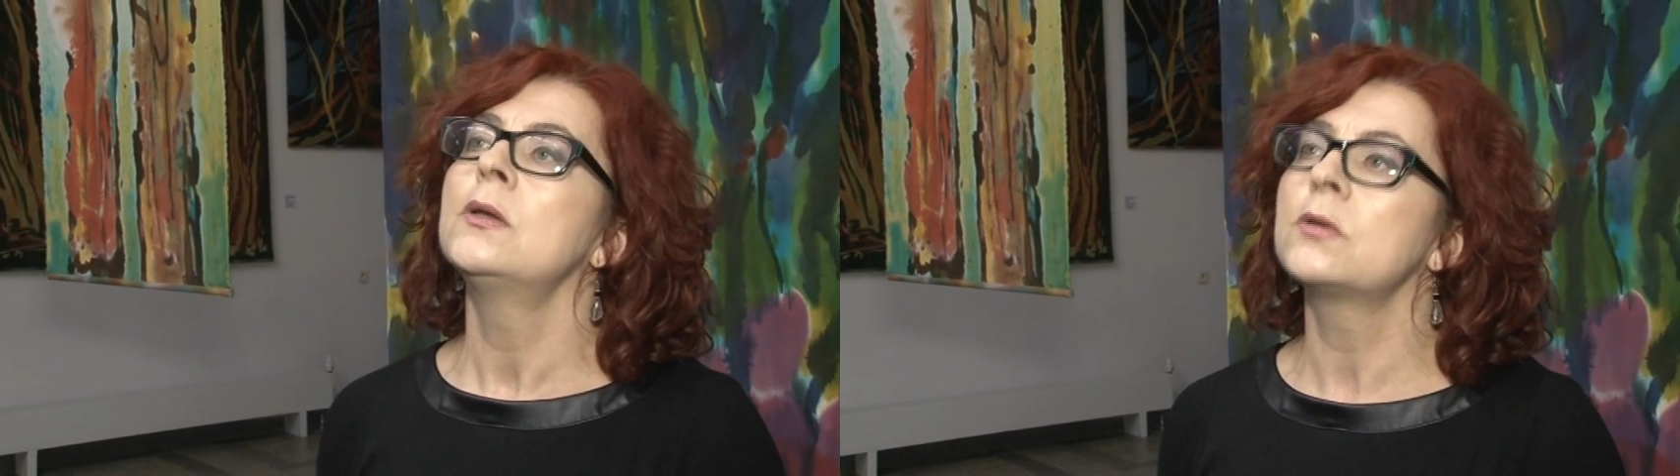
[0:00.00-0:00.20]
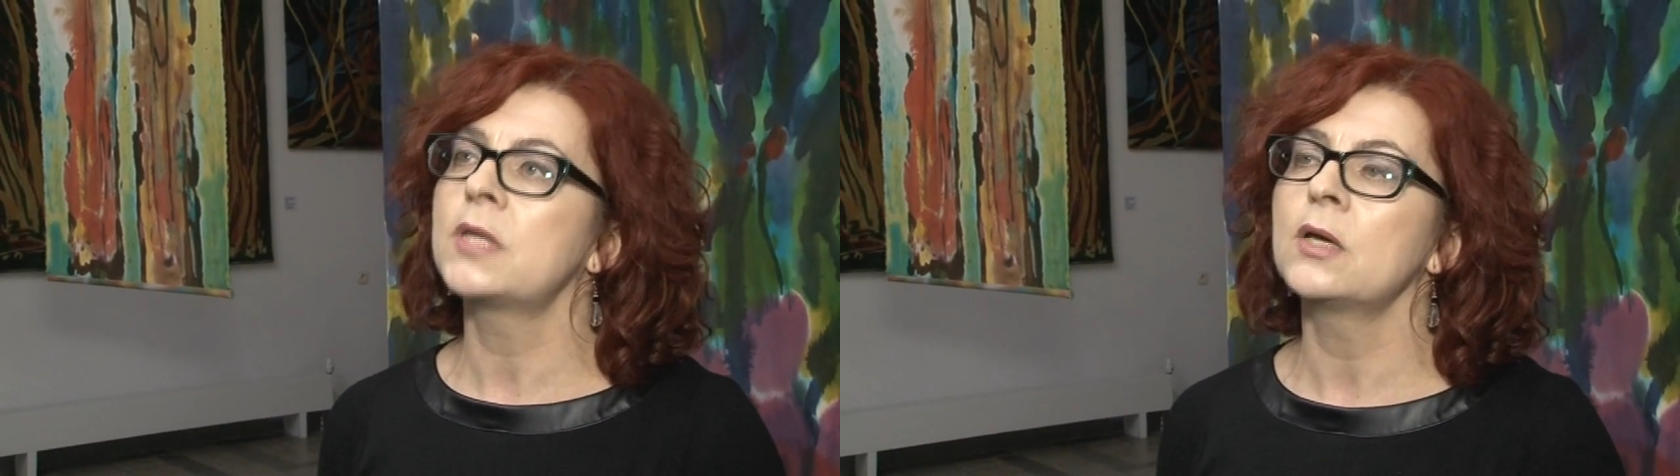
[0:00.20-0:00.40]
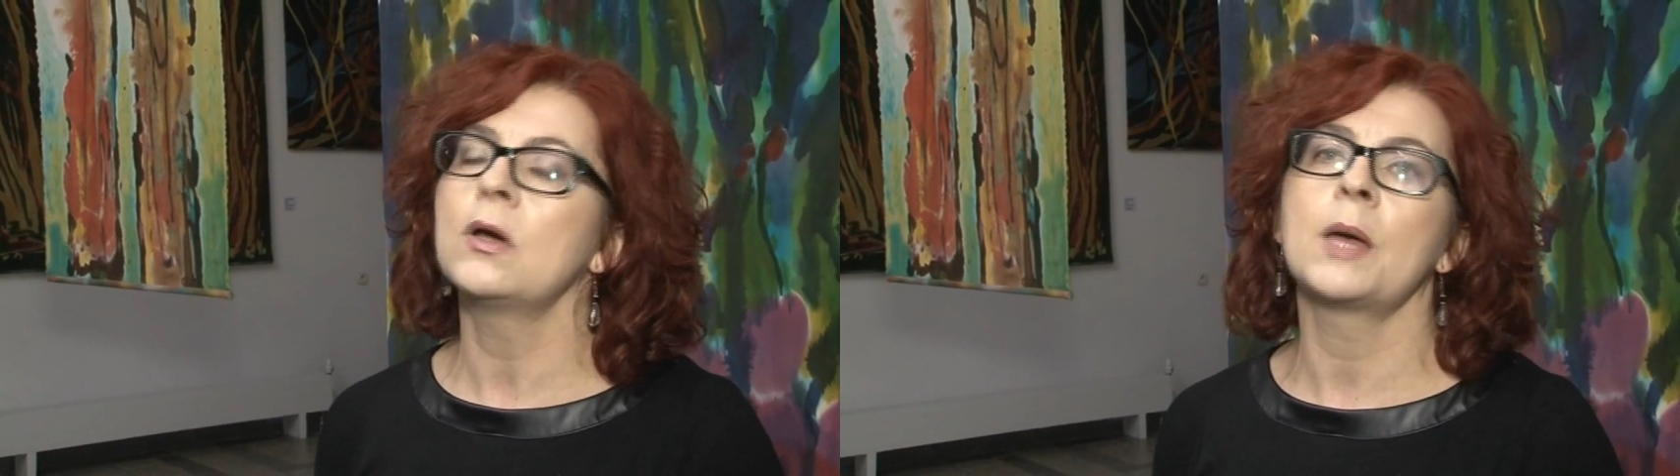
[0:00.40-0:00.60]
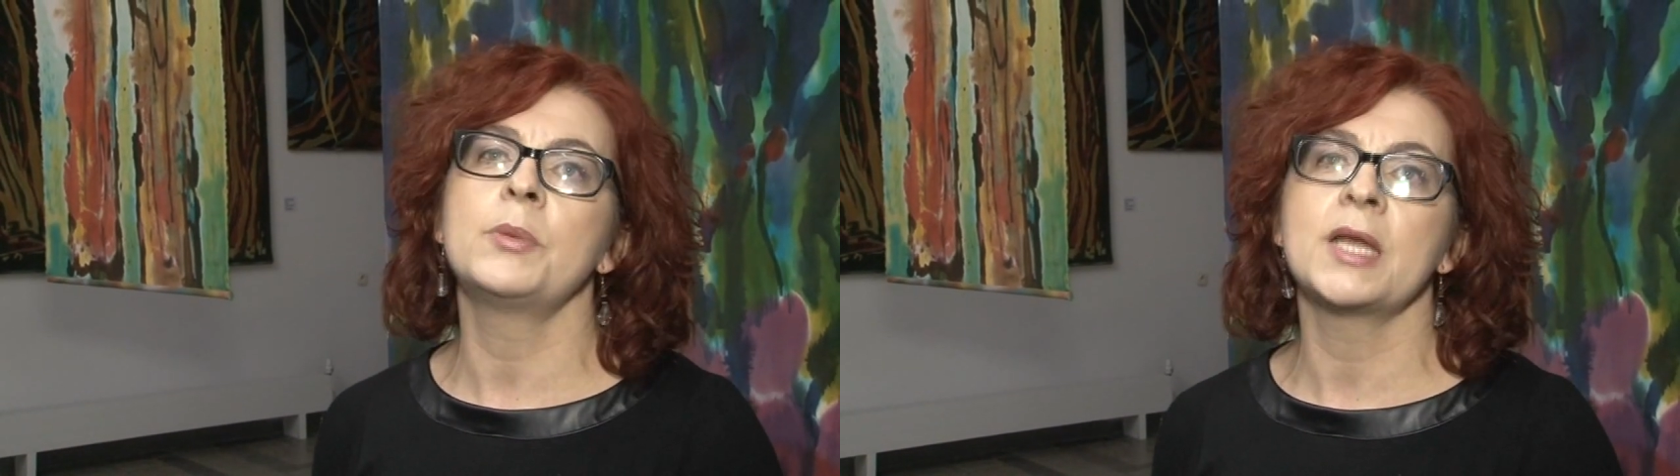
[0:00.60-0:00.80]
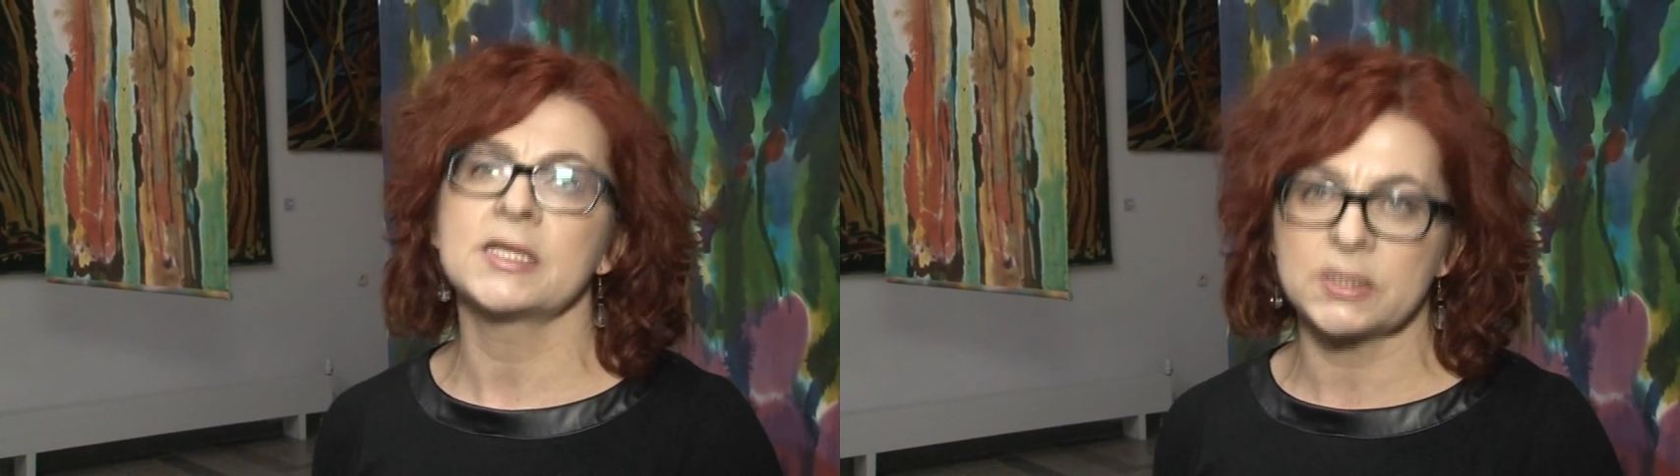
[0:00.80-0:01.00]
do tego,
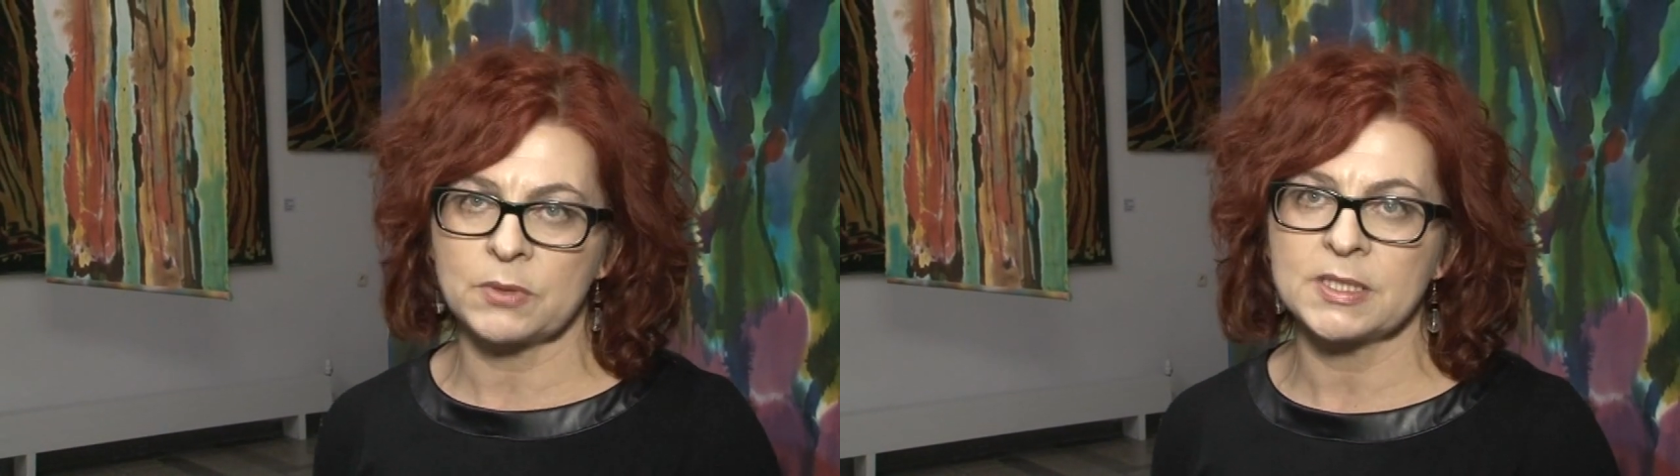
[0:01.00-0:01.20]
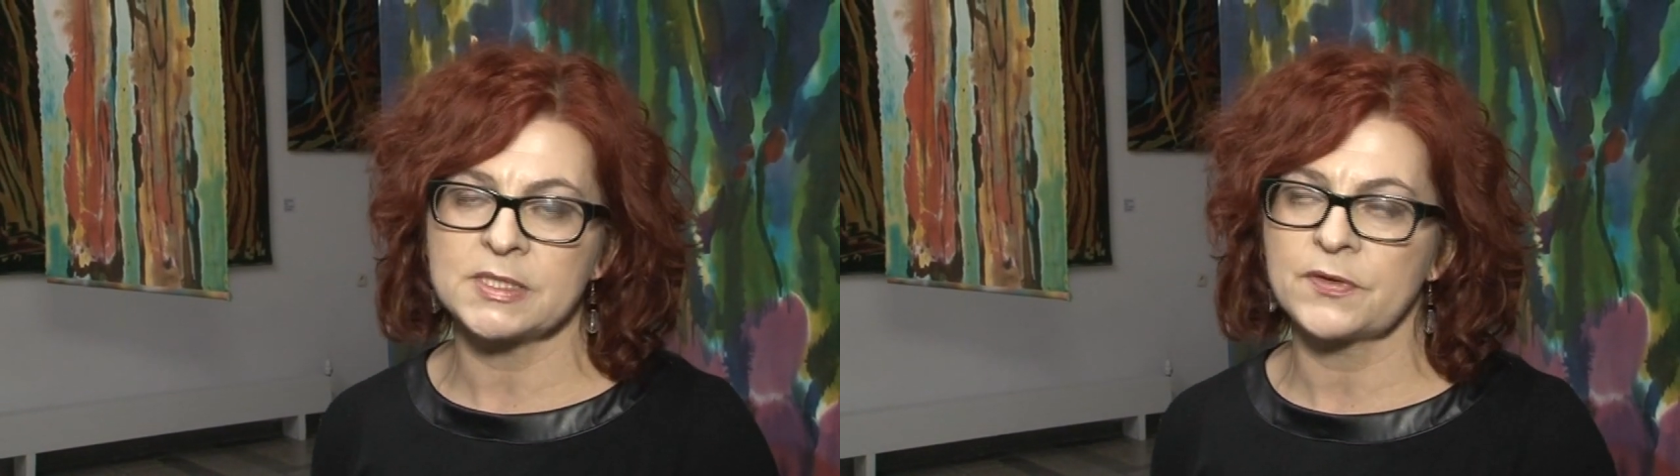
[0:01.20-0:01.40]
aby nadsyłali